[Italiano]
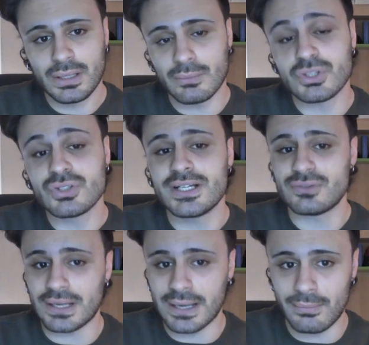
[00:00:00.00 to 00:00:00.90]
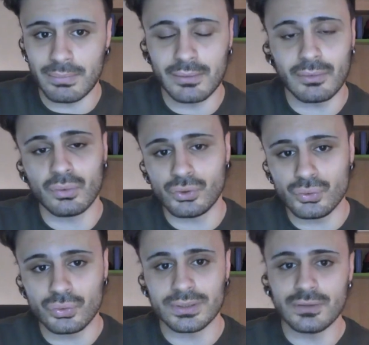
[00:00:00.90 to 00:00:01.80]
In questo caso la gamba.
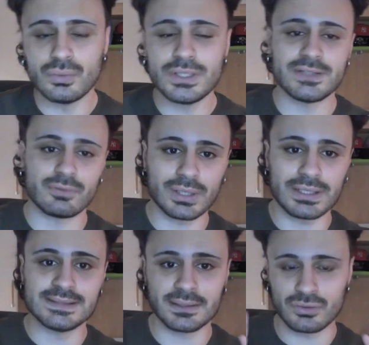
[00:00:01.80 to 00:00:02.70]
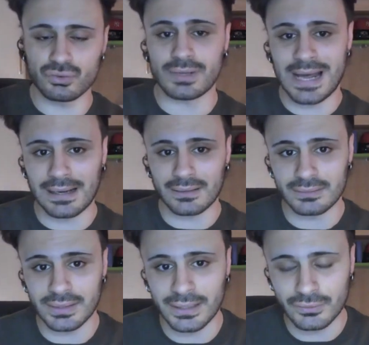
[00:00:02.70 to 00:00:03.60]
Ognuno dei due si è focalizzato su,
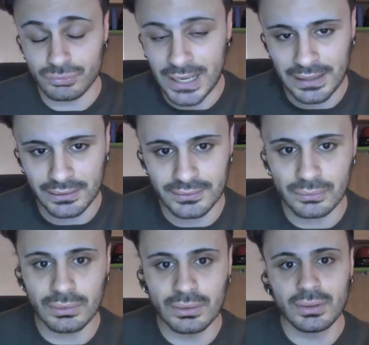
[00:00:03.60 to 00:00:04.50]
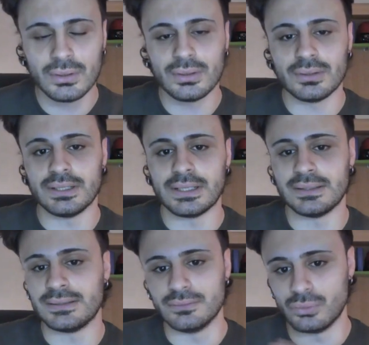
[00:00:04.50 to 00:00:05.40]
un'arte, su un arto
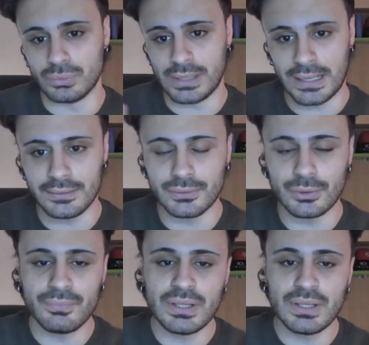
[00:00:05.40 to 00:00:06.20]
dell'un l'altro.